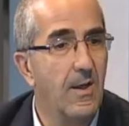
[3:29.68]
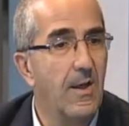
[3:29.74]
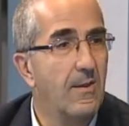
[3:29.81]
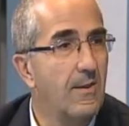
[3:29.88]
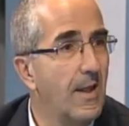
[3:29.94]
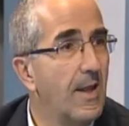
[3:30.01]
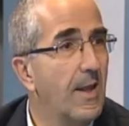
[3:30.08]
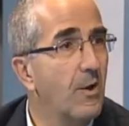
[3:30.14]

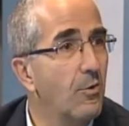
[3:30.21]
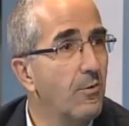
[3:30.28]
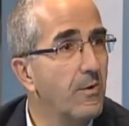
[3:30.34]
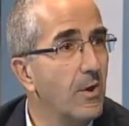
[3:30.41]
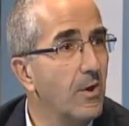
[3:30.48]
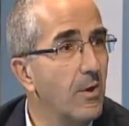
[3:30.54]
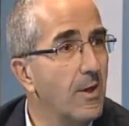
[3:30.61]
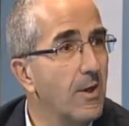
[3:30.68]
previsto un
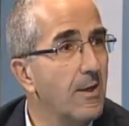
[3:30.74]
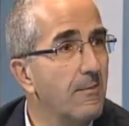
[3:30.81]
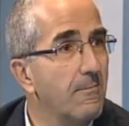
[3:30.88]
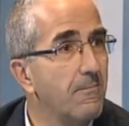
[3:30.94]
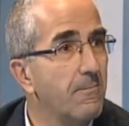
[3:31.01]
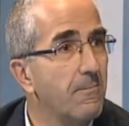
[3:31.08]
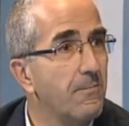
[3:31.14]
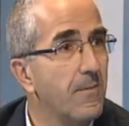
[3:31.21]
incontro
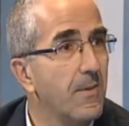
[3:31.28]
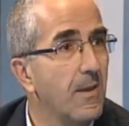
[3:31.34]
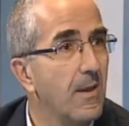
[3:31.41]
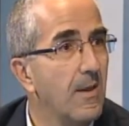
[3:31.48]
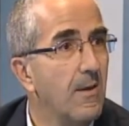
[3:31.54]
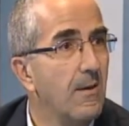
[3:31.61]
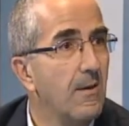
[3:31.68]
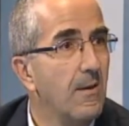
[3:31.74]
con l'Anci
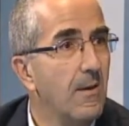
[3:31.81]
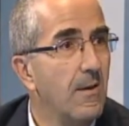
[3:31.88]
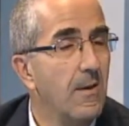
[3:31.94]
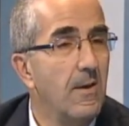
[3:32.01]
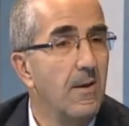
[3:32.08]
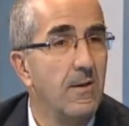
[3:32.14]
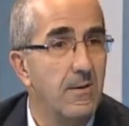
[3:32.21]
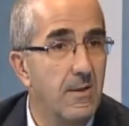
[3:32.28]
per questo
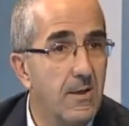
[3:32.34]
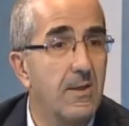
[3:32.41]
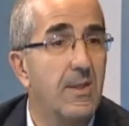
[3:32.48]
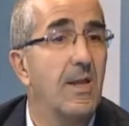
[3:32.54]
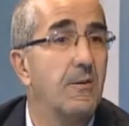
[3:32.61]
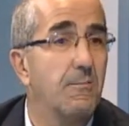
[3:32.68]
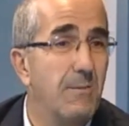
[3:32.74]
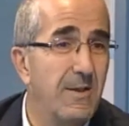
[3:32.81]
motivo o si
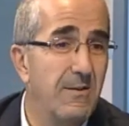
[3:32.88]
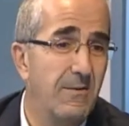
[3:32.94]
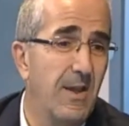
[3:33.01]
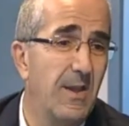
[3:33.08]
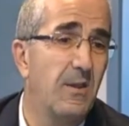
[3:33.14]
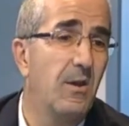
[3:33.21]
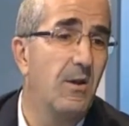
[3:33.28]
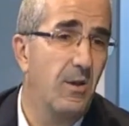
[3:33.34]
sono
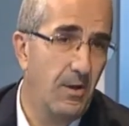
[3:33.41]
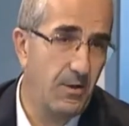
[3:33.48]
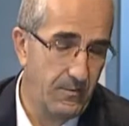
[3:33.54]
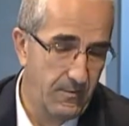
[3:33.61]
informata male? No,